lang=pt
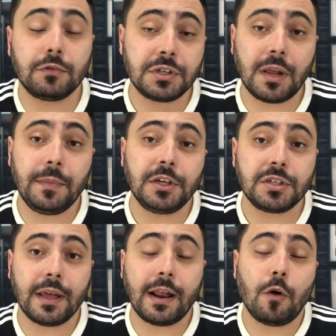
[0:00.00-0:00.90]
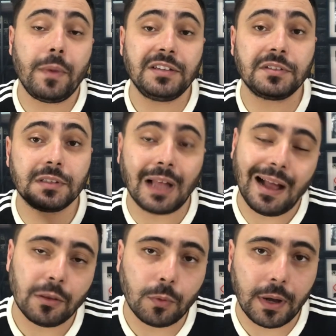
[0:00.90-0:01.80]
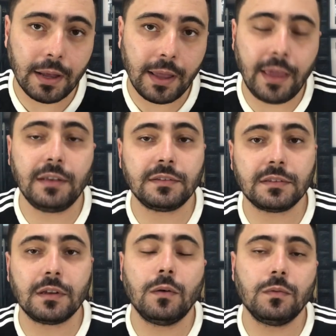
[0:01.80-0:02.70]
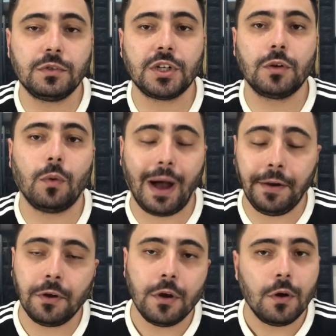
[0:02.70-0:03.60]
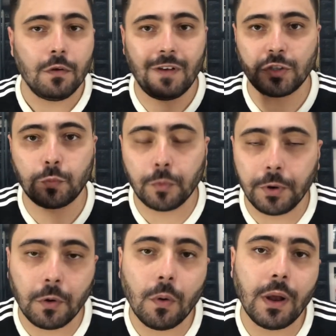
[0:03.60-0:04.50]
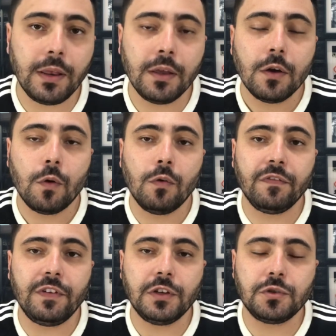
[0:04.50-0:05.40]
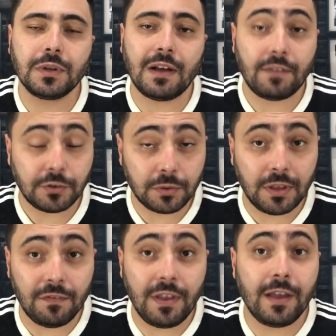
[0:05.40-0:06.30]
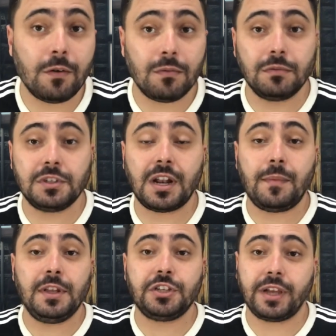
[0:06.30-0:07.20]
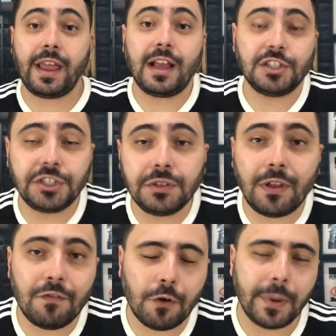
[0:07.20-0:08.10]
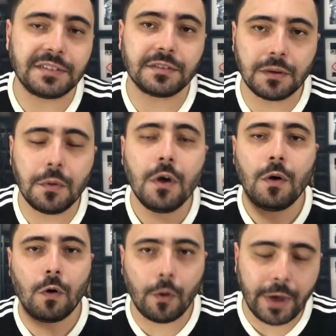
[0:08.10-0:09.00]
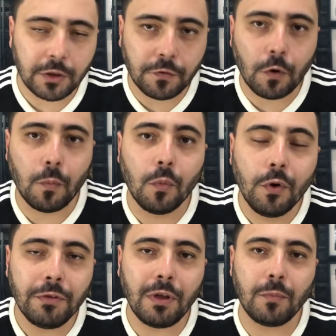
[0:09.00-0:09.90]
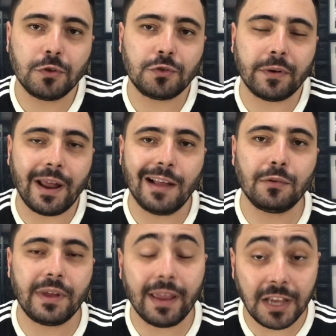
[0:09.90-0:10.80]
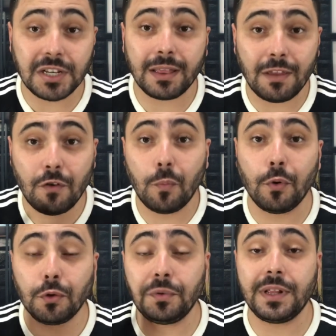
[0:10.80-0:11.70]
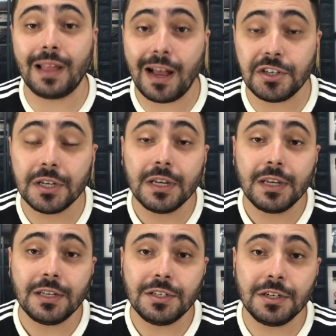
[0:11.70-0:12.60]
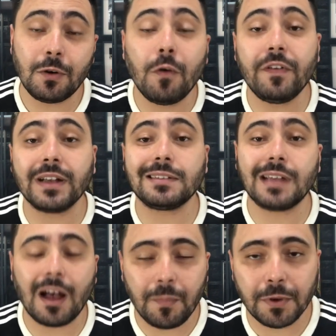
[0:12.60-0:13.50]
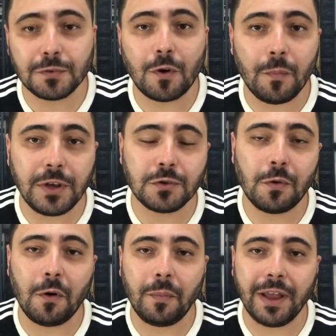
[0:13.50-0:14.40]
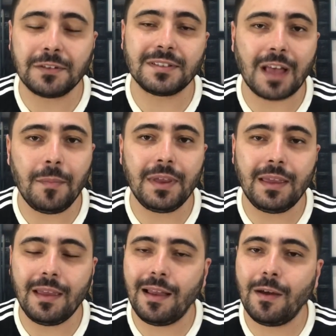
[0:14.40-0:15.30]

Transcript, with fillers: Dinamite, terá uma estátua em São Januário. O Vasco publicou ali um vídeo na Vasco TV com o Dinamite reagindo à informação. Roberto ficou muito emocionado, né? Quem já teve a oportunidade de conversar pessoalmente com o Roberto sabe que ele é